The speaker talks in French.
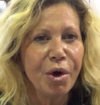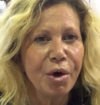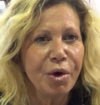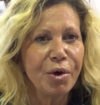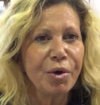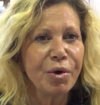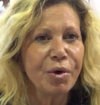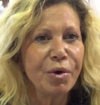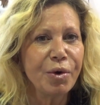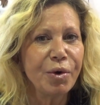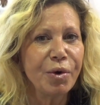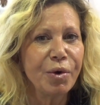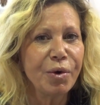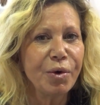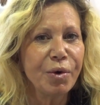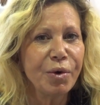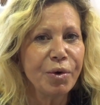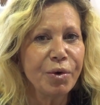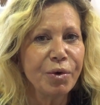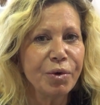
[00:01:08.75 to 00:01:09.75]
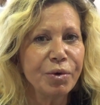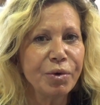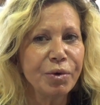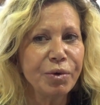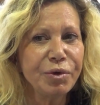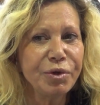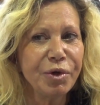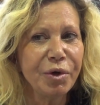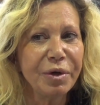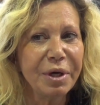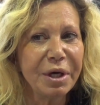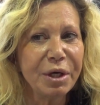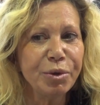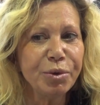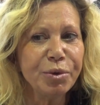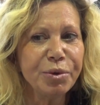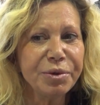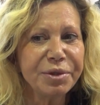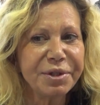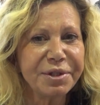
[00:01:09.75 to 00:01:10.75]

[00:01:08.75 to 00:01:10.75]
Il y en a une,